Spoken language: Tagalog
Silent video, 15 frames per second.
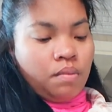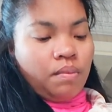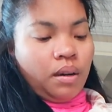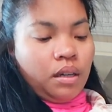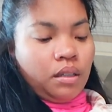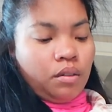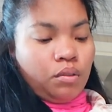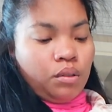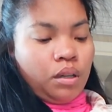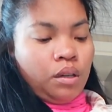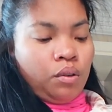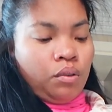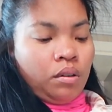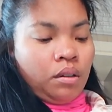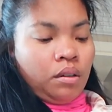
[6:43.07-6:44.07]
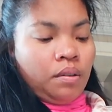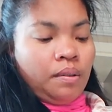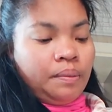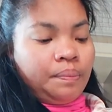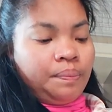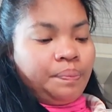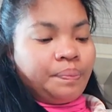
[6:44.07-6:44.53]
pakita ko sa inyo ha
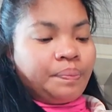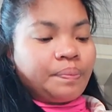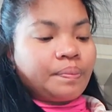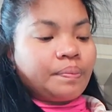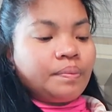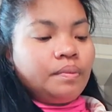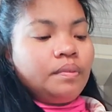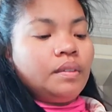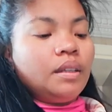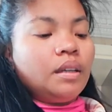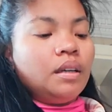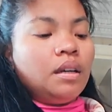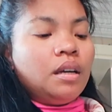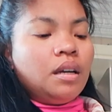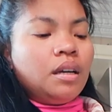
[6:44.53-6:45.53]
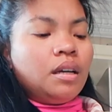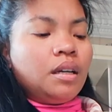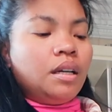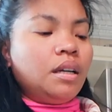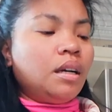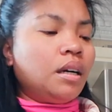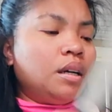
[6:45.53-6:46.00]

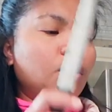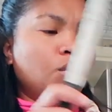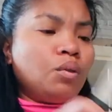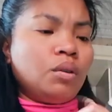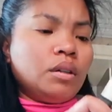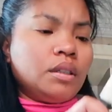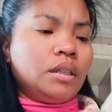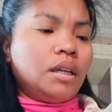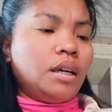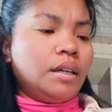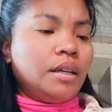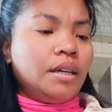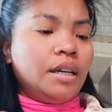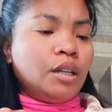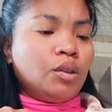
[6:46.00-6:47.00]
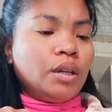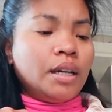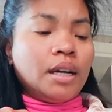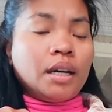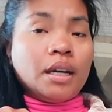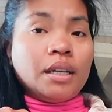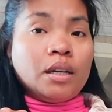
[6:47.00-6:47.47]
ginaganon ko kasi, edit, eh,
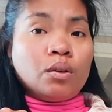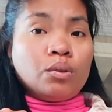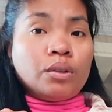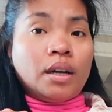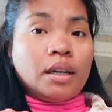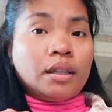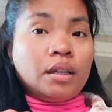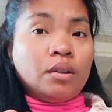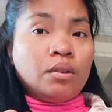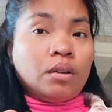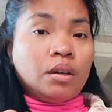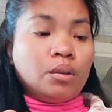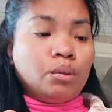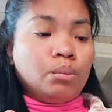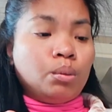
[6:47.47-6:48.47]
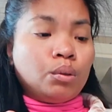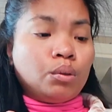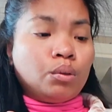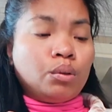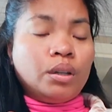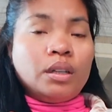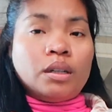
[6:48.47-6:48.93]
ginaganyan ko dati yung ano,
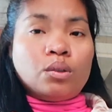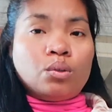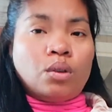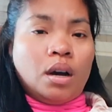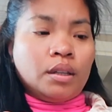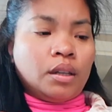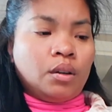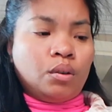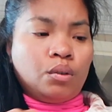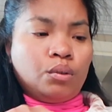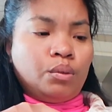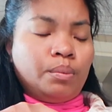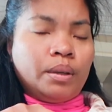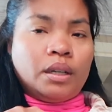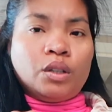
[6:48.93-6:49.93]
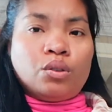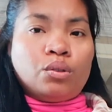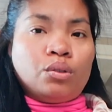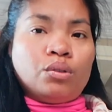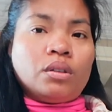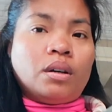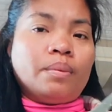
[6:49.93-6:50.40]
buto, inasugatan eh, ako,
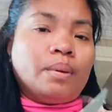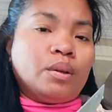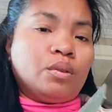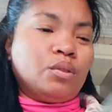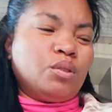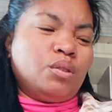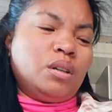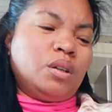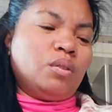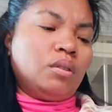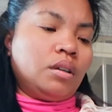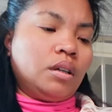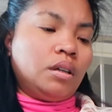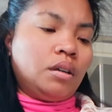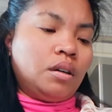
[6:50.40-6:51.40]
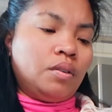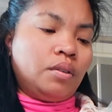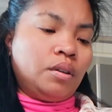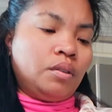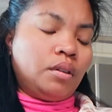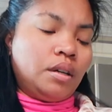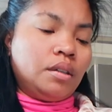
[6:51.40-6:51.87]
dumiretso doon sa kamay ko, so hindi ko na ginagawa
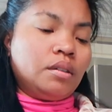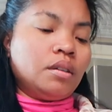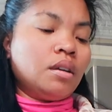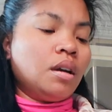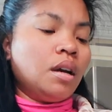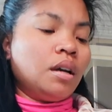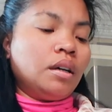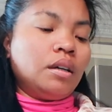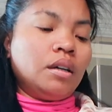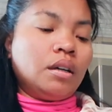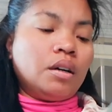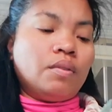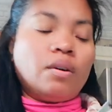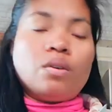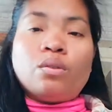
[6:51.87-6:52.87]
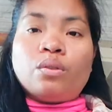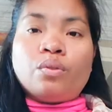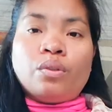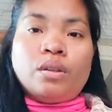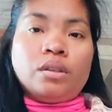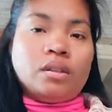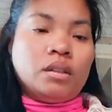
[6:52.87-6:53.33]
yun, eh, guys. Ginagawa ko,
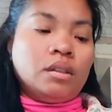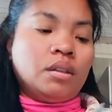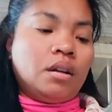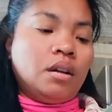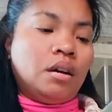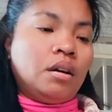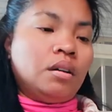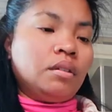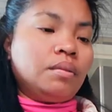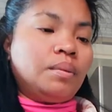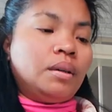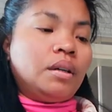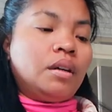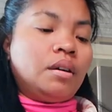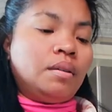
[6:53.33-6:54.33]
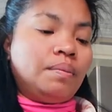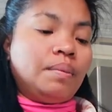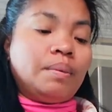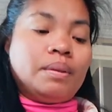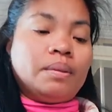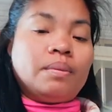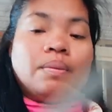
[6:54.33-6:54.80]
quiz it na lang, para
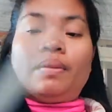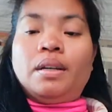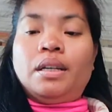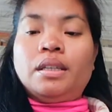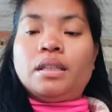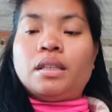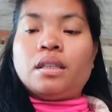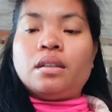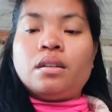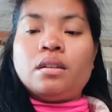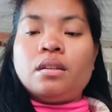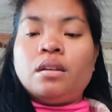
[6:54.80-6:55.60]
mabas mabilis.